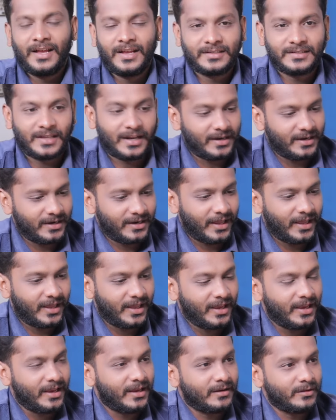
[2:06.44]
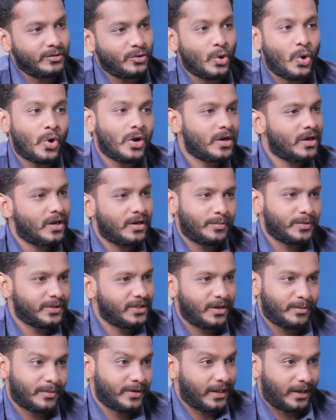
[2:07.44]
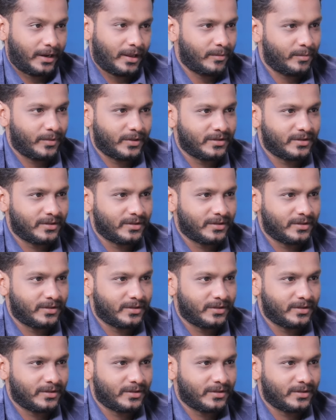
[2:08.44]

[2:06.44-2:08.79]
சார் இன்னைக்கு யோகங்கள் பற்றி நம்ம நிறையா